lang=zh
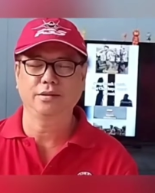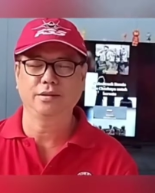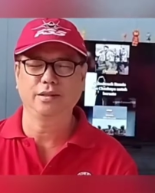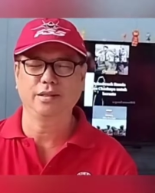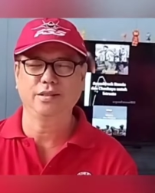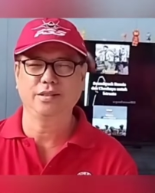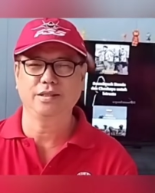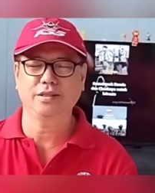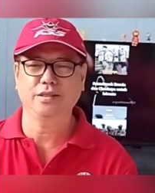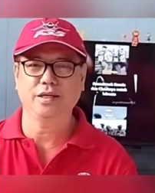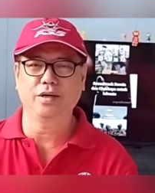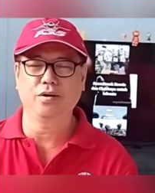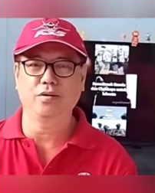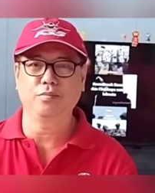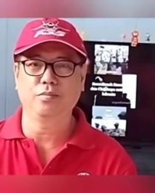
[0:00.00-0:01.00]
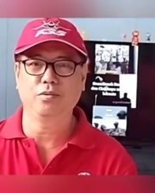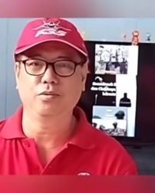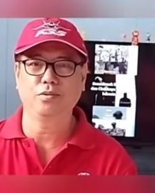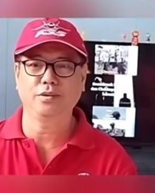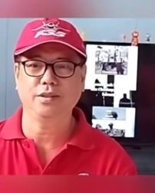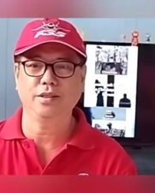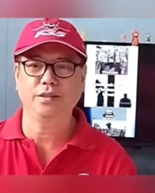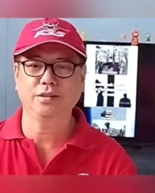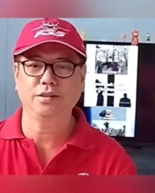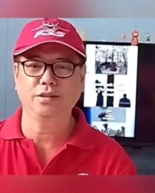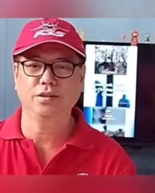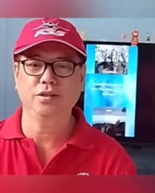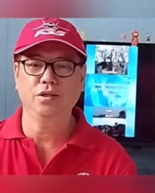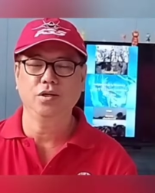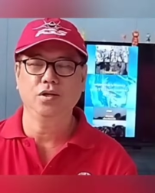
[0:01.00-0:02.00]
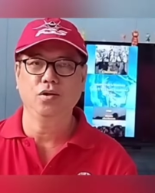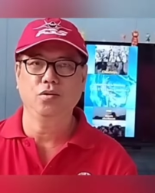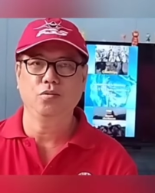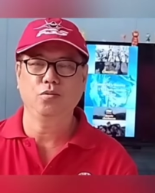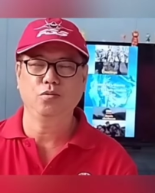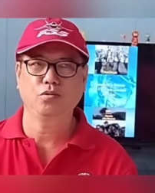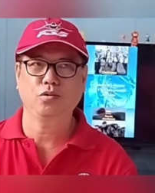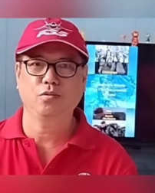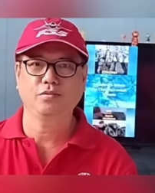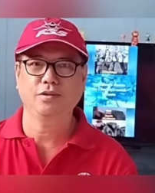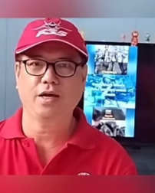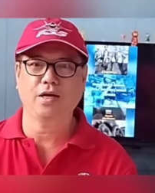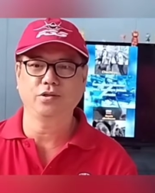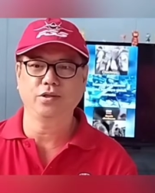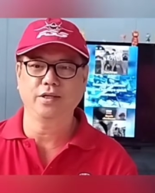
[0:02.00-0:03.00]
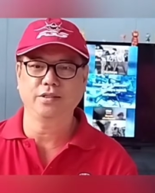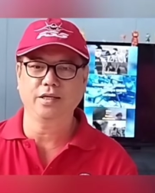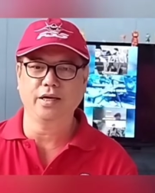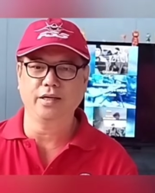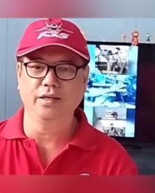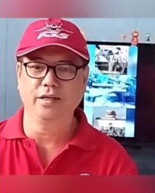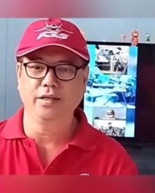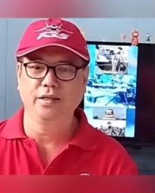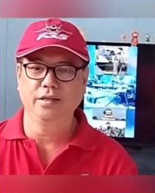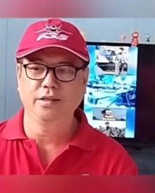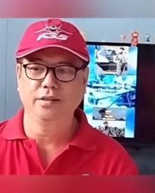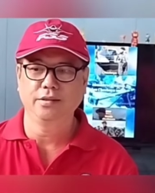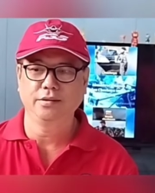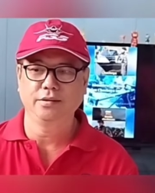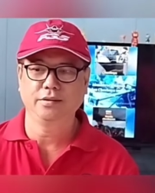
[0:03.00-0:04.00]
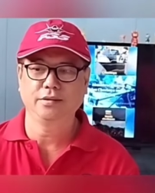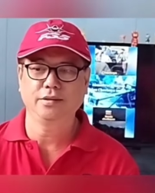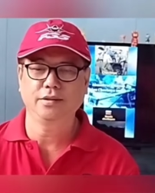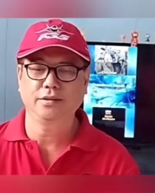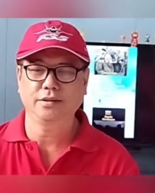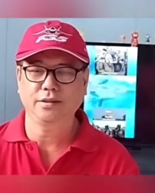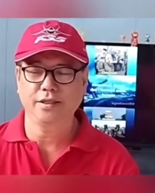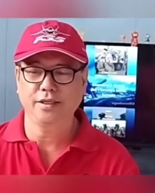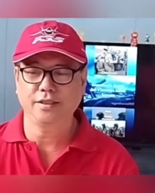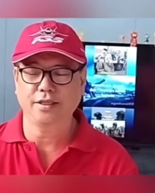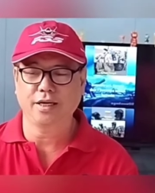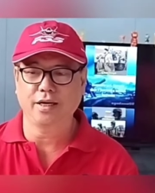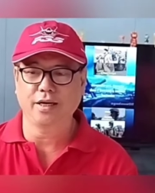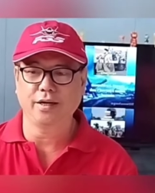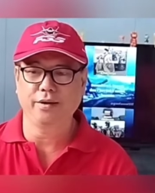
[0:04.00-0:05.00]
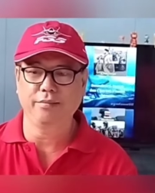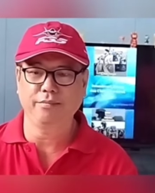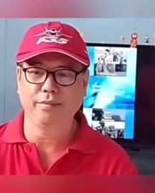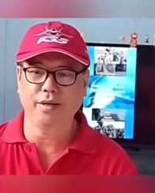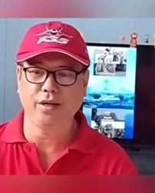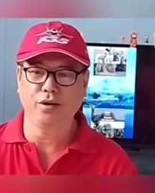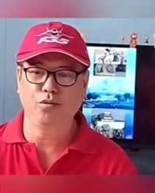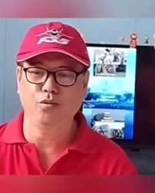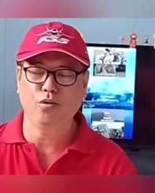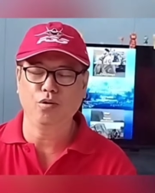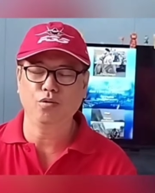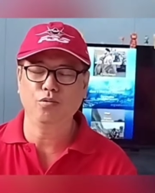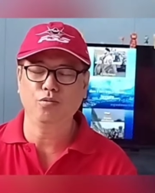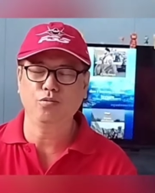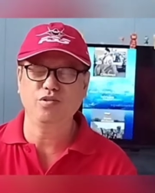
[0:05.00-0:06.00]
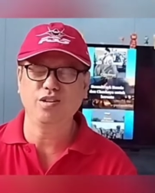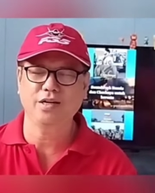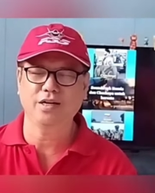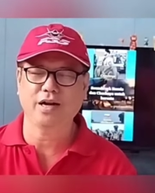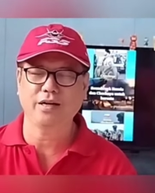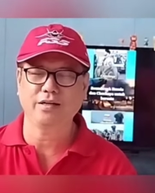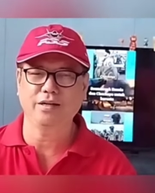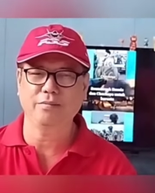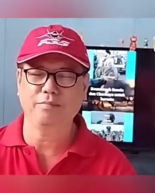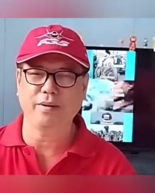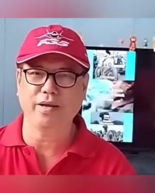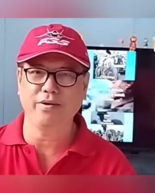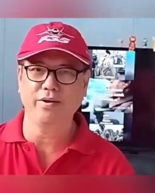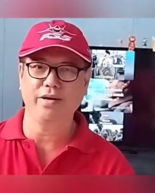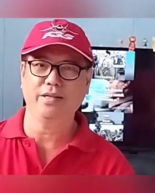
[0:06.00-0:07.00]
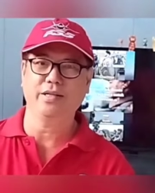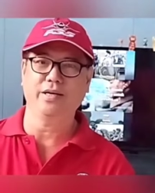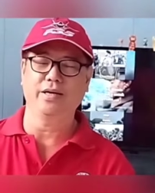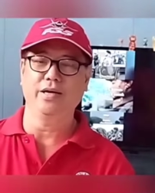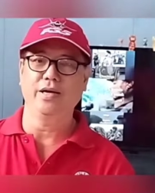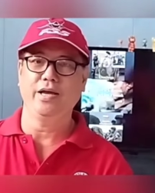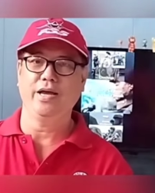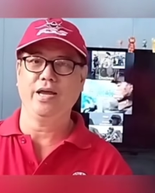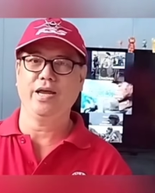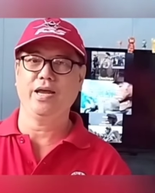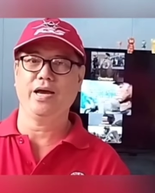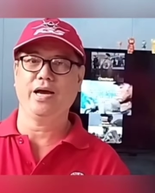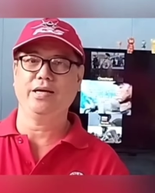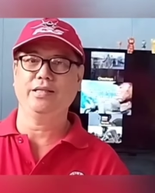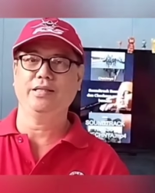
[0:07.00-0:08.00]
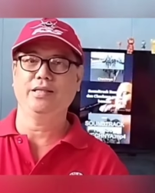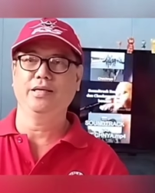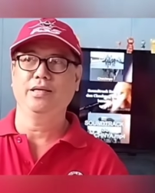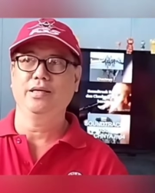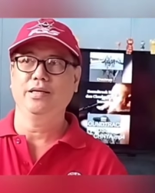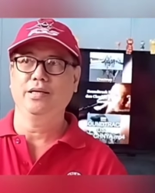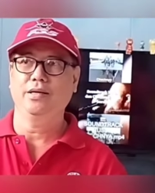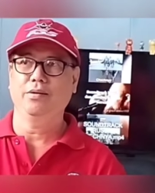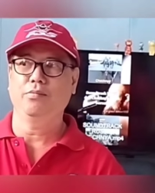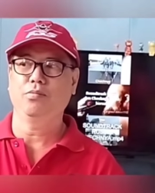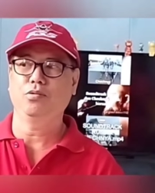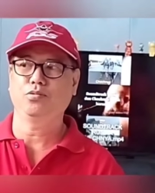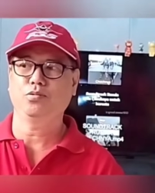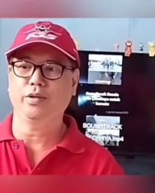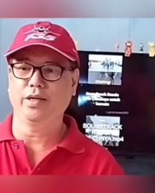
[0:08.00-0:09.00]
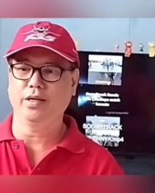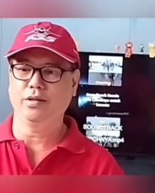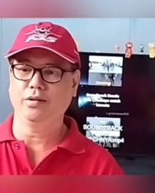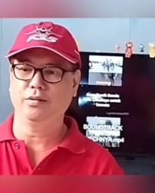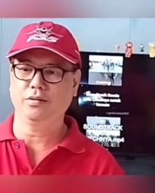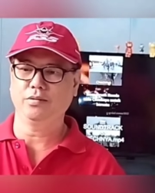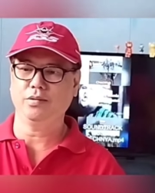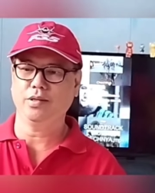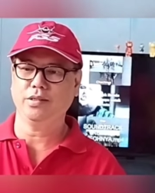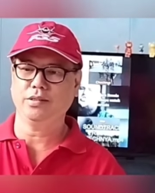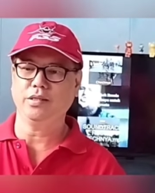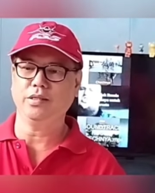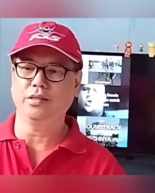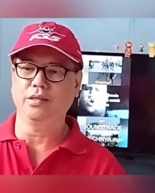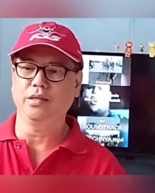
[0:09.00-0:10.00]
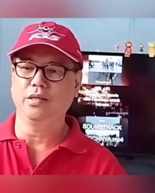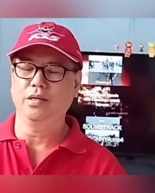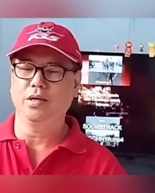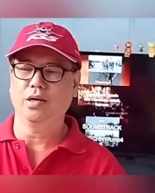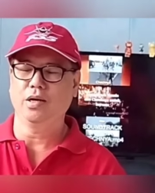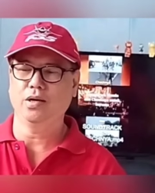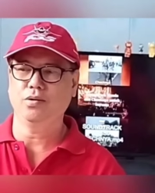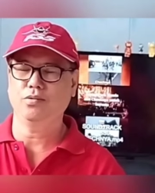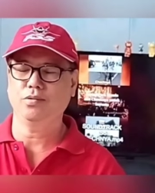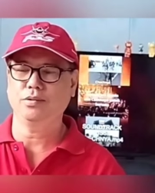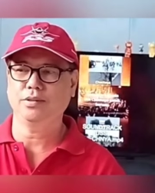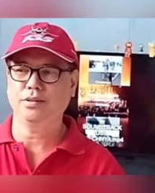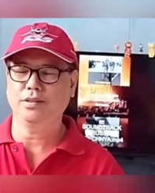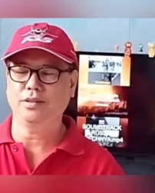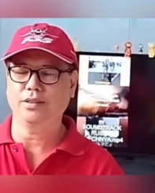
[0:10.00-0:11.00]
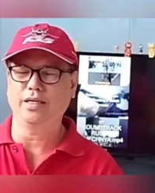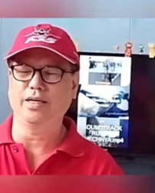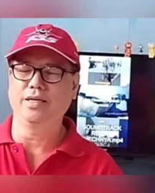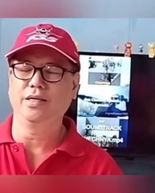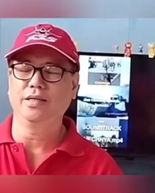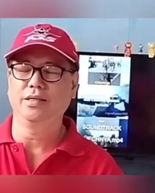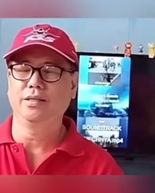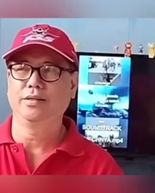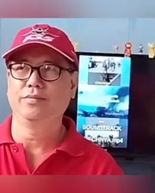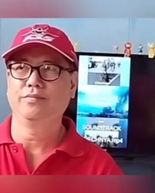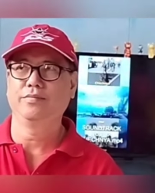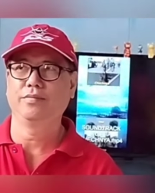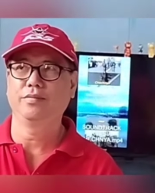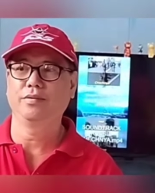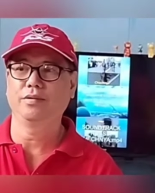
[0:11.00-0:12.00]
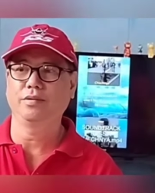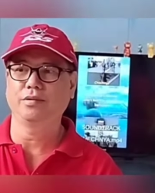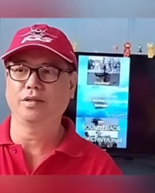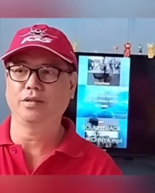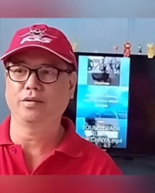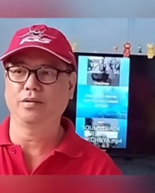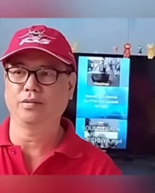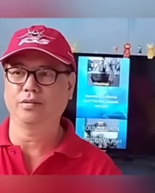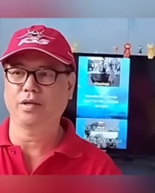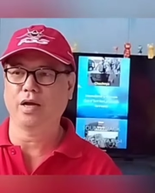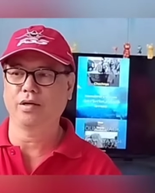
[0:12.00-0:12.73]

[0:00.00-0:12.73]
泽洛斯基与波兰密谈，将乌克兰的领土割让给波兰，以自己赚取暴利，让波兰来巩固领土。